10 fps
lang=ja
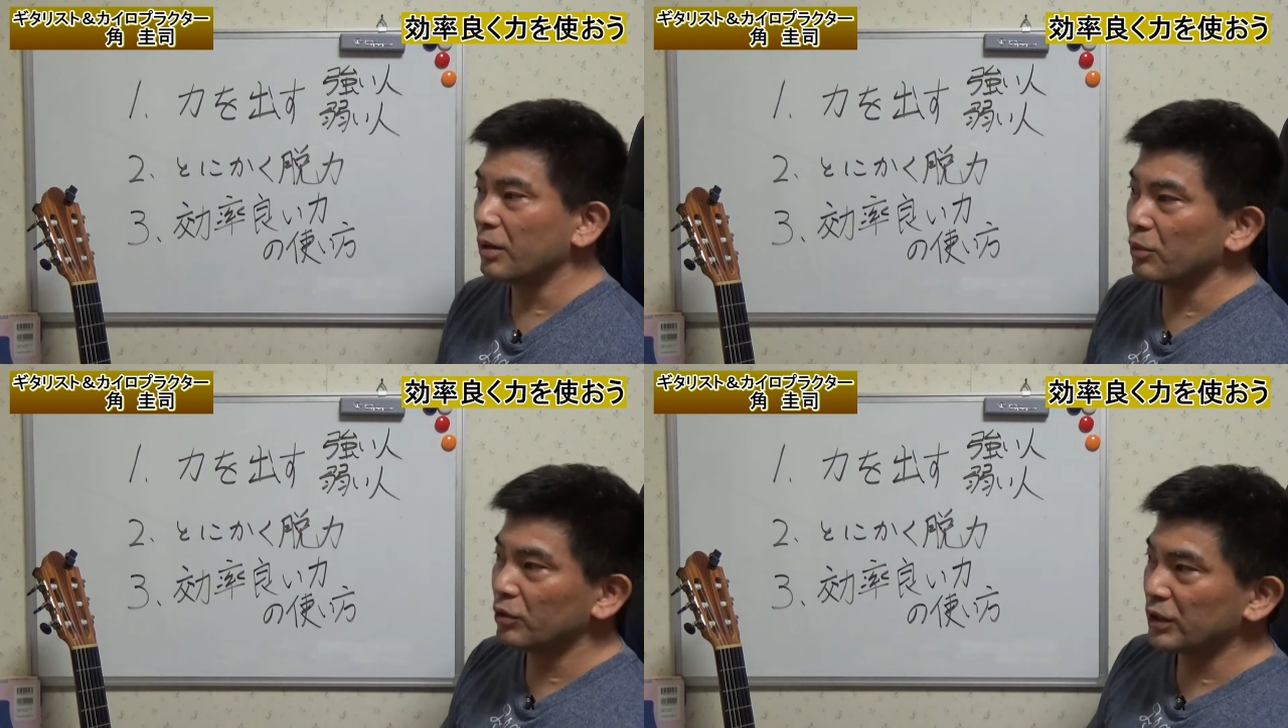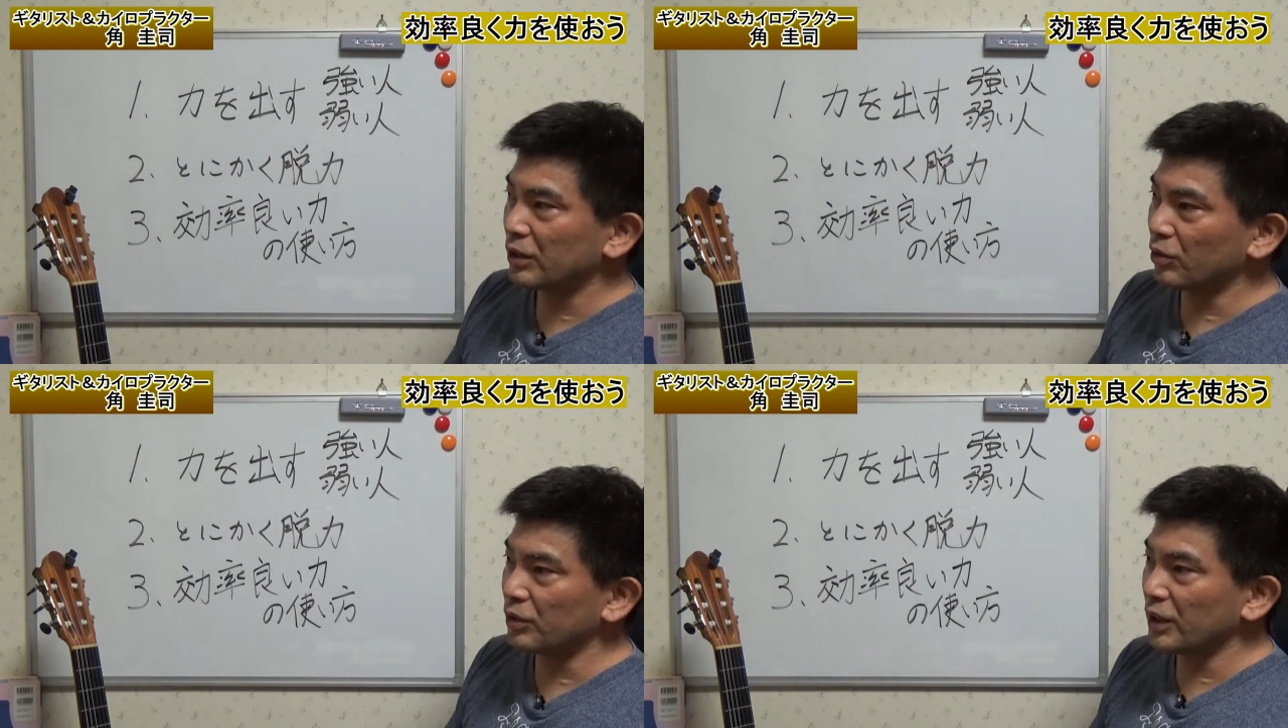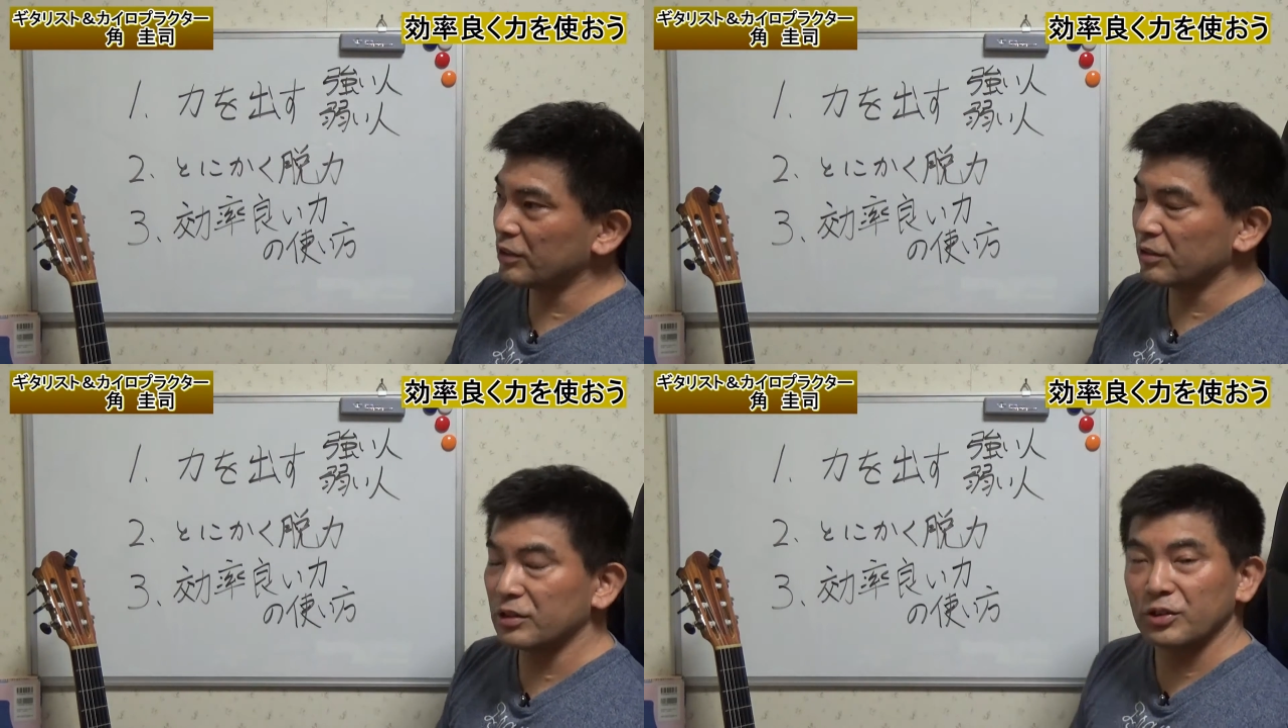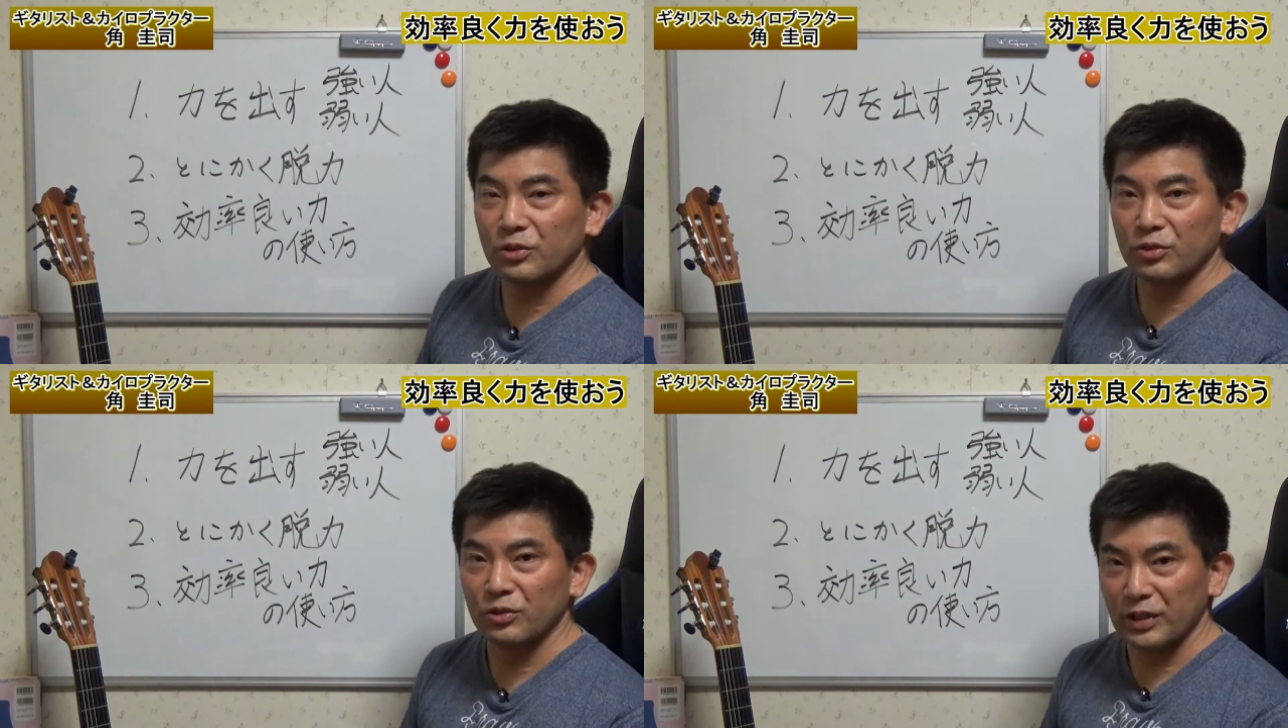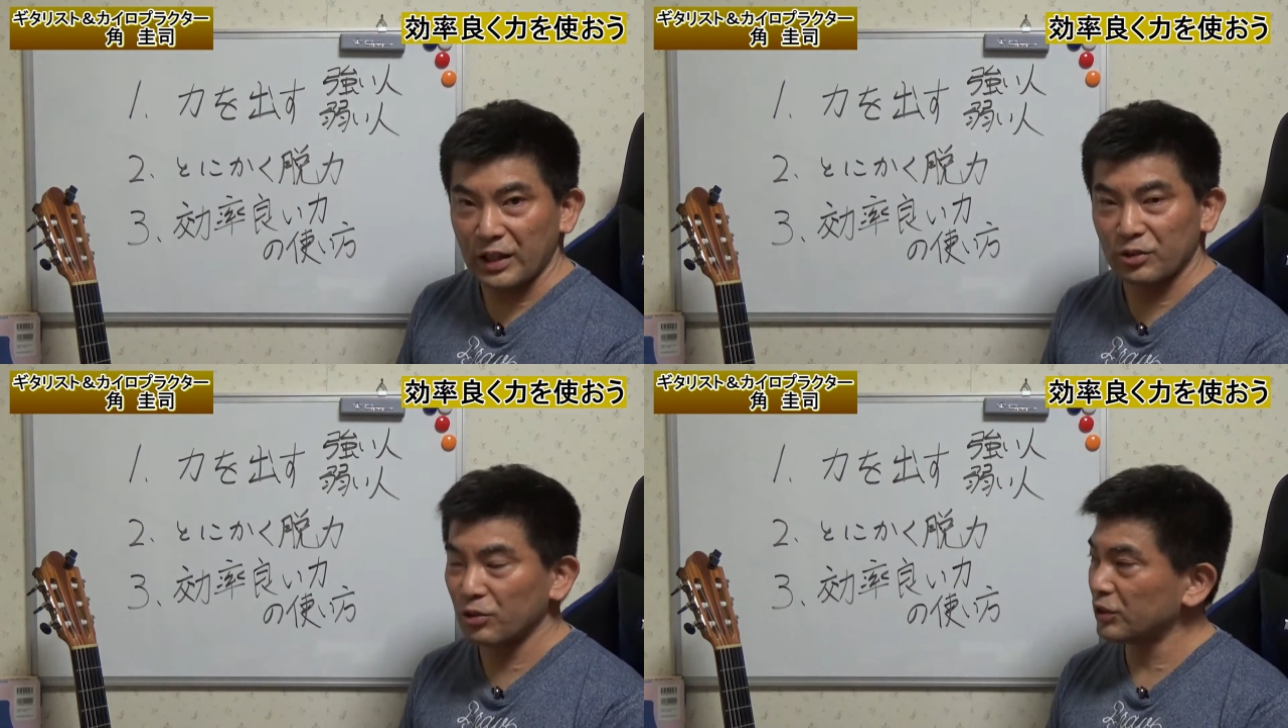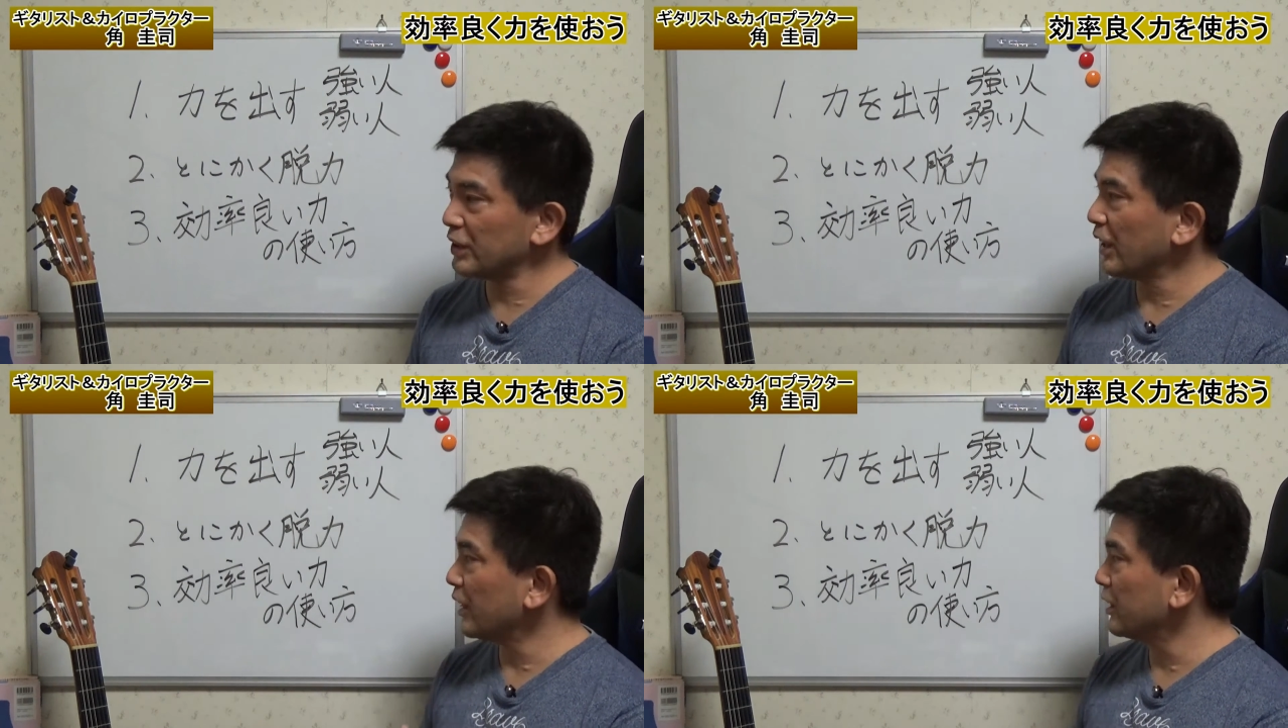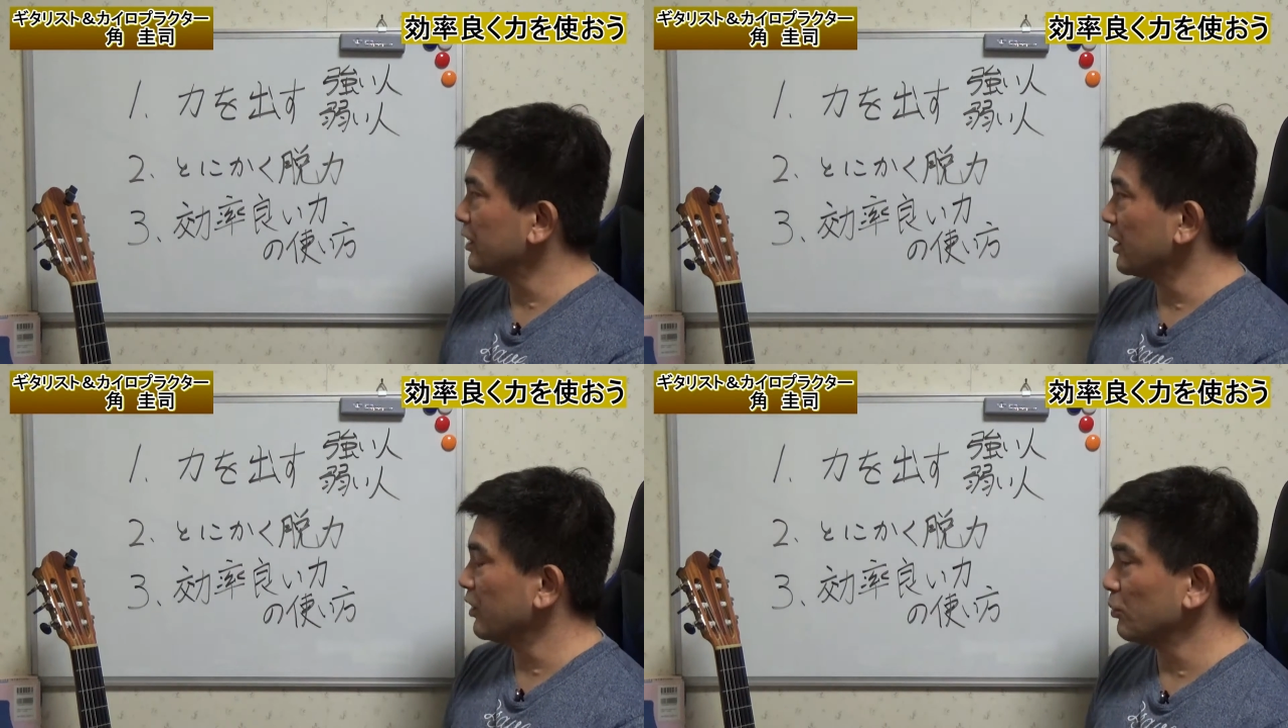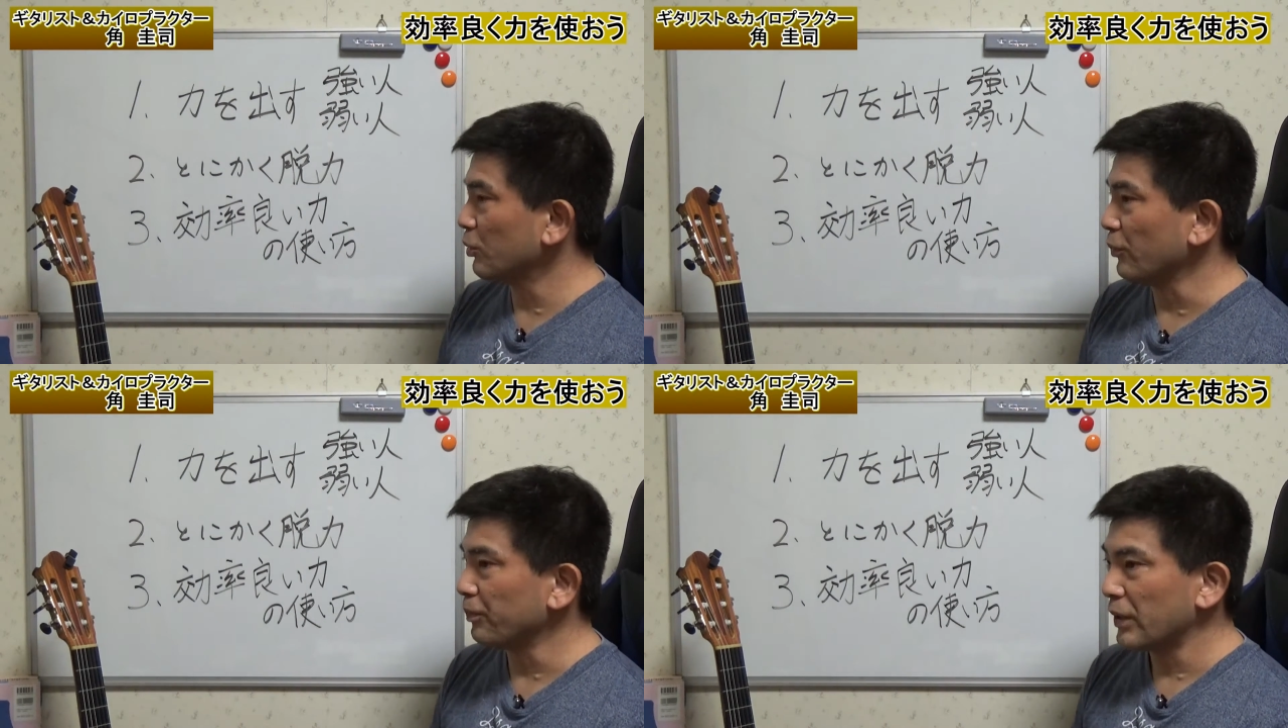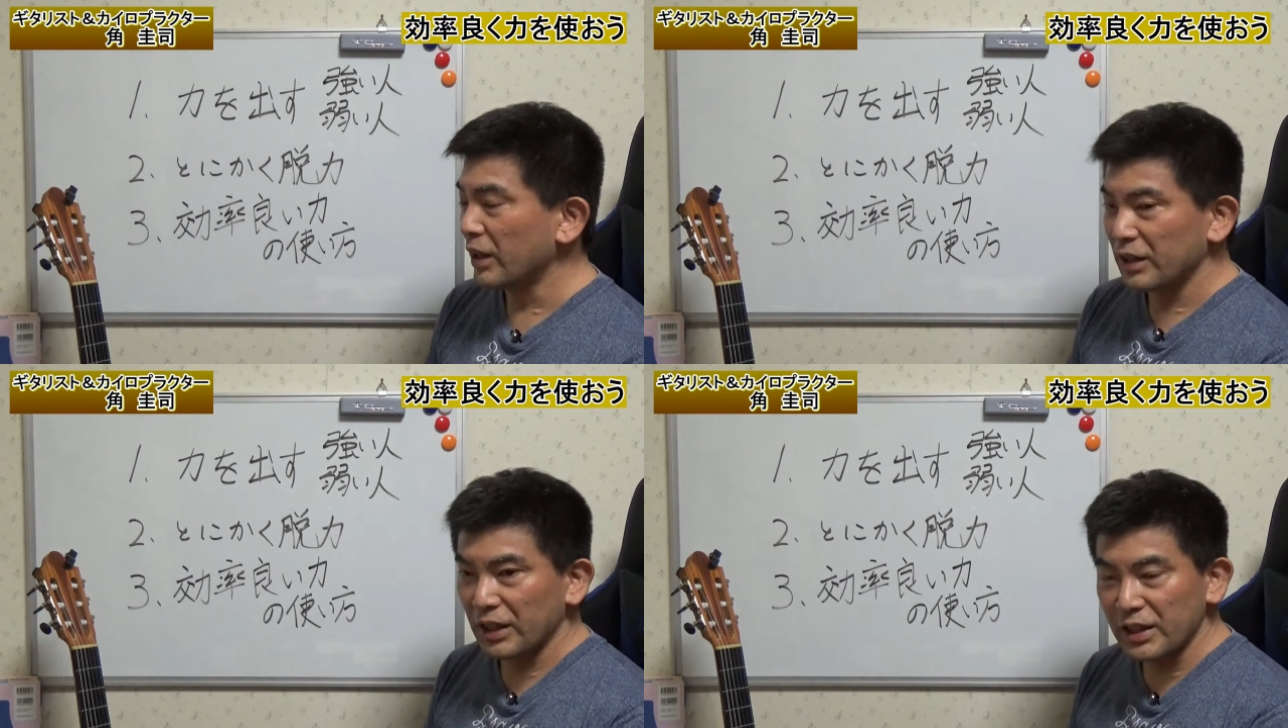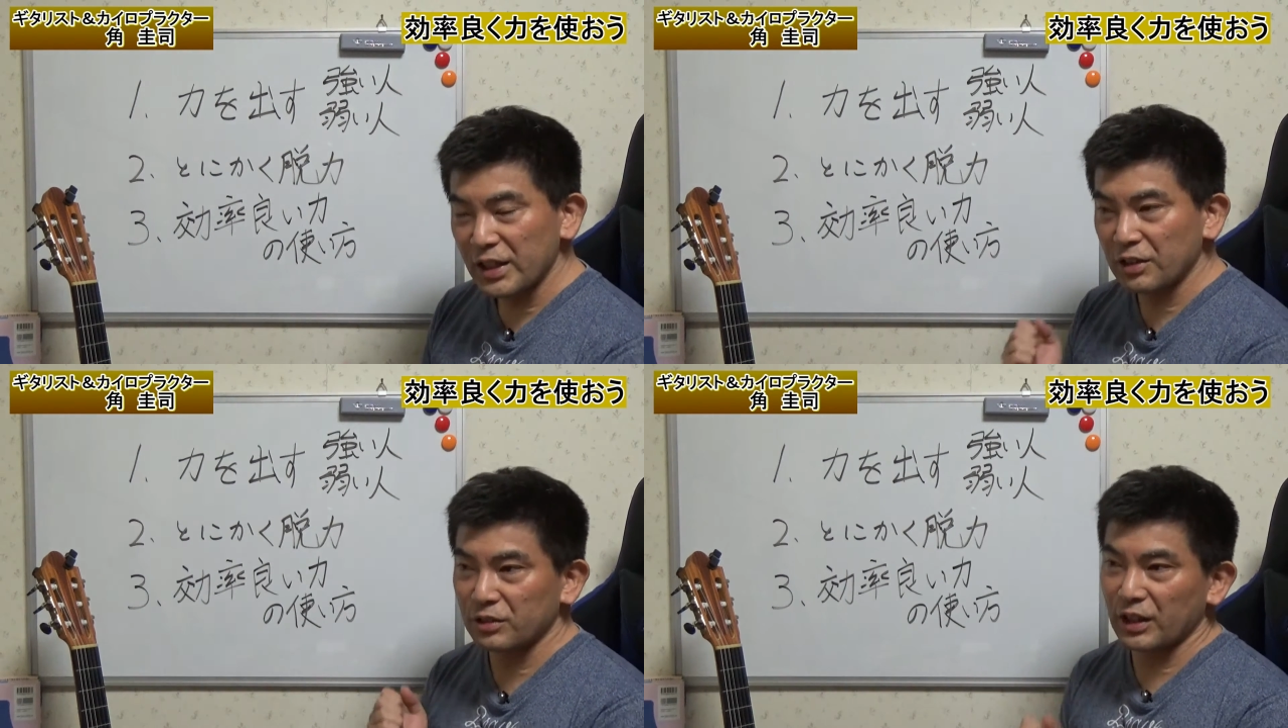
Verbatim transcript: ボールが飛んでいくっていうね、その違いですけれども、筋肉